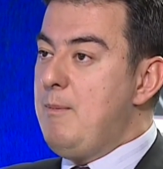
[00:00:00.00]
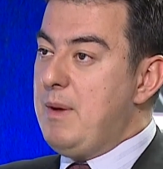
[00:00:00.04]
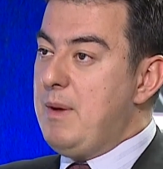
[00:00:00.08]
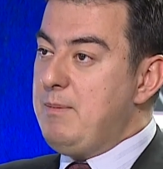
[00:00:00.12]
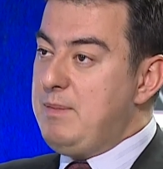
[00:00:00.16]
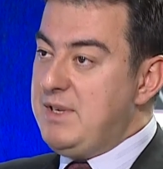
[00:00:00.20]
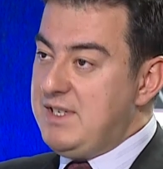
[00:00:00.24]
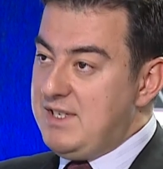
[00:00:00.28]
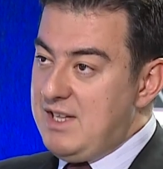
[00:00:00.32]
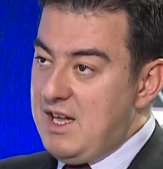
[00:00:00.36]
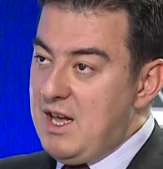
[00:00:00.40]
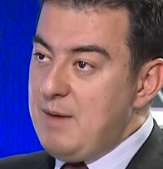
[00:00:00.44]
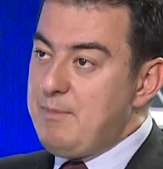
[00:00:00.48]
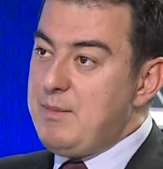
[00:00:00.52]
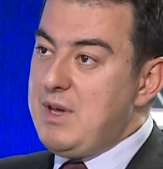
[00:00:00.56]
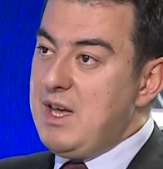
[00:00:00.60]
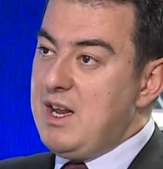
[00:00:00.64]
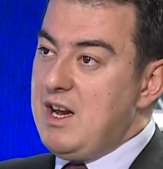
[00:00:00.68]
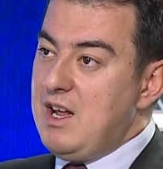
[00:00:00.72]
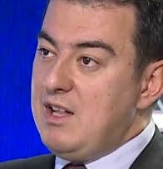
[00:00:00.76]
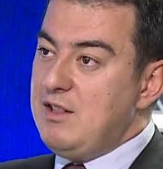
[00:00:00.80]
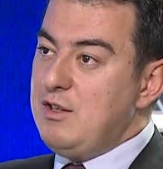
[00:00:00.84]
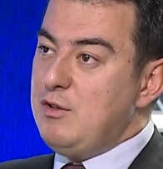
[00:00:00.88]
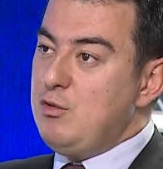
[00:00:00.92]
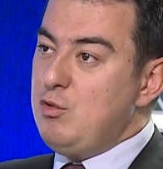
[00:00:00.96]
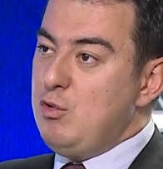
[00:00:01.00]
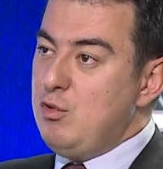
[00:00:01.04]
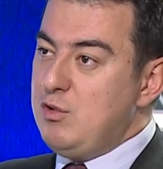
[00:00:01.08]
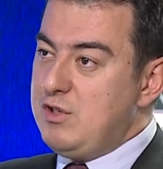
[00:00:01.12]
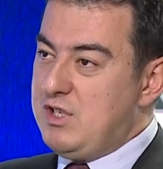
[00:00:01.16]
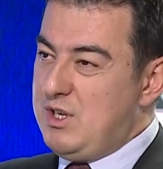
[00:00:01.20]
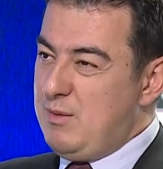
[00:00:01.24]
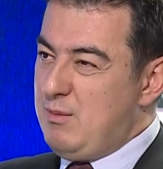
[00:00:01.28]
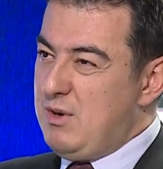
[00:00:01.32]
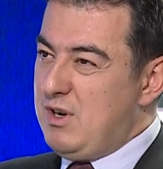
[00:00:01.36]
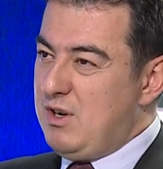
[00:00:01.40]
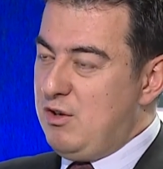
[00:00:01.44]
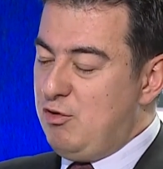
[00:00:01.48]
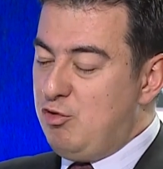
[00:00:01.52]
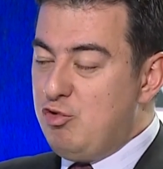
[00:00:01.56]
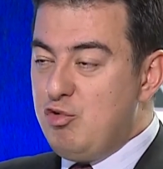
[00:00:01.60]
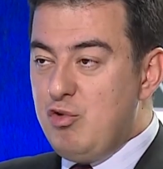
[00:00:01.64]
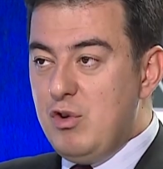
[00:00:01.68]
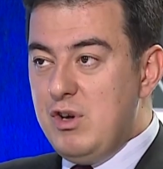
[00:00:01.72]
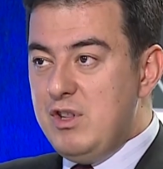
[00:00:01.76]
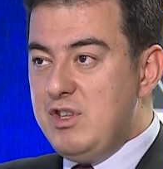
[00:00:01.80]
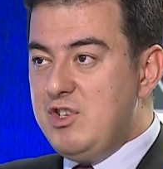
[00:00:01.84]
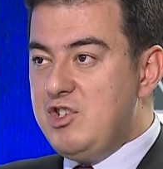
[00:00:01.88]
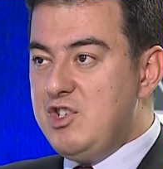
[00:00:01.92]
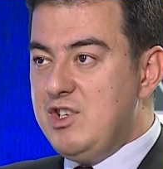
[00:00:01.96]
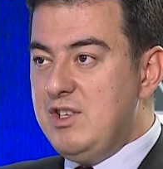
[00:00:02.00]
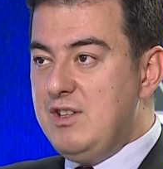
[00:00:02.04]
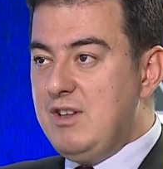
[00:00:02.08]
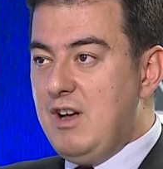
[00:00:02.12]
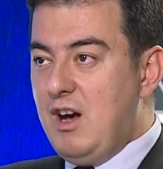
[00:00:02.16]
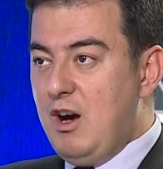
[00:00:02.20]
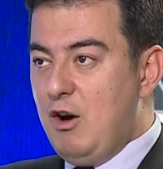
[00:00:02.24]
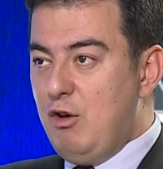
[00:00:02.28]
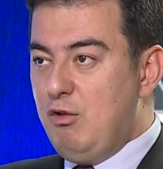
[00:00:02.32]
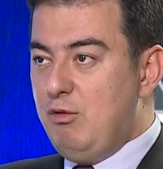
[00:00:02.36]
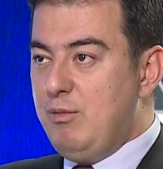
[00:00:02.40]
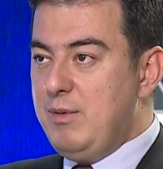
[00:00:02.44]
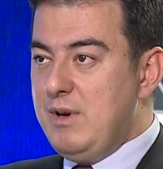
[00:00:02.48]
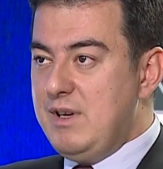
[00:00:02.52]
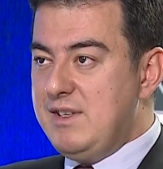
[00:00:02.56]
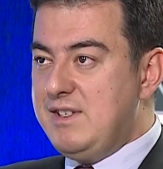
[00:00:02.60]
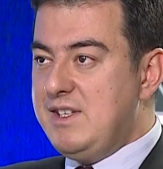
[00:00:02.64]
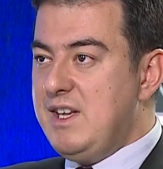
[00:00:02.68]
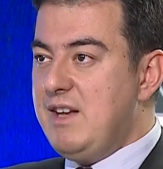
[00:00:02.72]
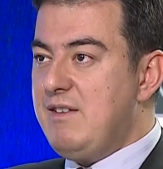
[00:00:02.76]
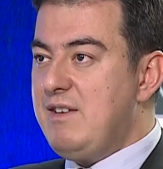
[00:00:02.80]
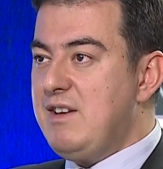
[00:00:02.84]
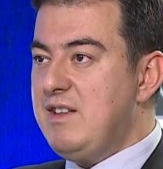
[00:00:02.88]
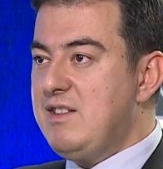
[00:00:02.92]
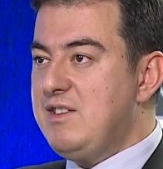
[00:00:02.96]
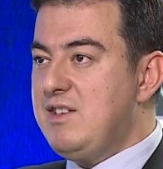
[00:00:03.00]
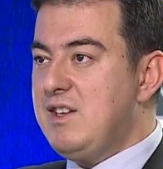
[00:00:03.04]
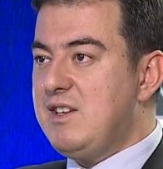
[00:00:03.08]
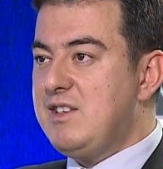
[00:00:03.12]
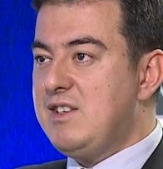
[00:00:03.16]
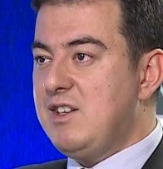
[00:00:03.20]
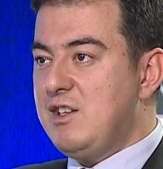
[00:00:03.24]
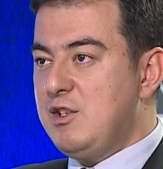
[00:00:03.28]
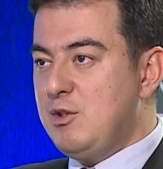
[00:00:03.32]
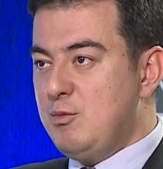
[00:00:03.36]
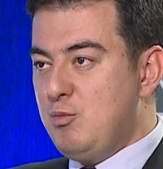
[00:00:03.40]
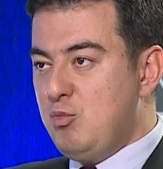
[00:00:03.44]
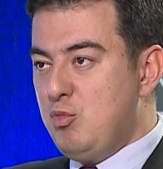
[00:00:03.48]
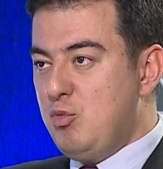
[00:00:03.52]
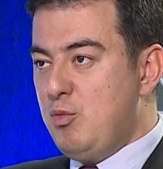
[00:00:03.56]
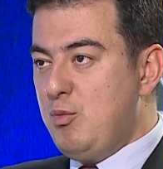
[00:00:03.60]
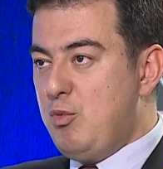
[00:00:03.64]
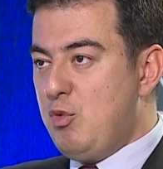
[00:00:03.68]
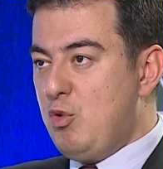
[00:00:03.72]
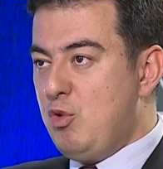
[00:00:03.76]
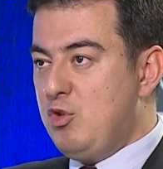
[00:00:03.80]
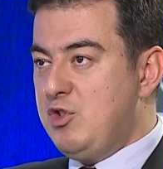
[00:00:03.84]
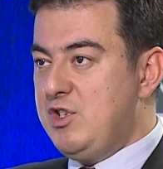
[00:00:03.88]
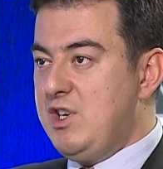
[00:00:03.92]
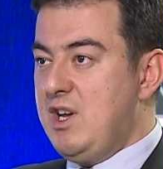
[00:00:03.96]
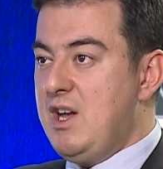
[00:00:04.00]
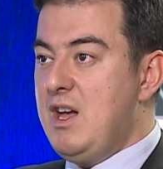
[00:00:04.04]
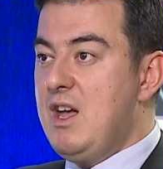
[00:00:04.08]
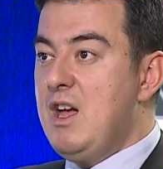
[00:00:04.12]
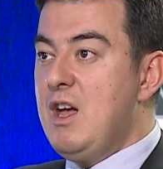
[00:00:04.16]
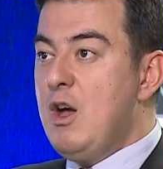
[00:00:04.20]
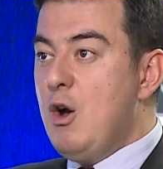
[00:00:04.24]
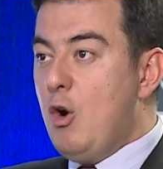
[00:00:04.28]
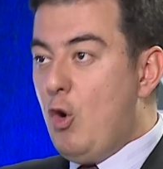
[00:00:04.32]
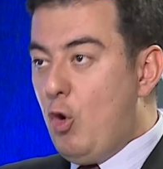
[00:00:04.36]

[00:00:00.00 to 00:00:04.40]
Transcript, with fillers: Ve biz de hep genelde diyoruz ki bakın şu an için Avrupa'ya sevk edecekseniz bu proje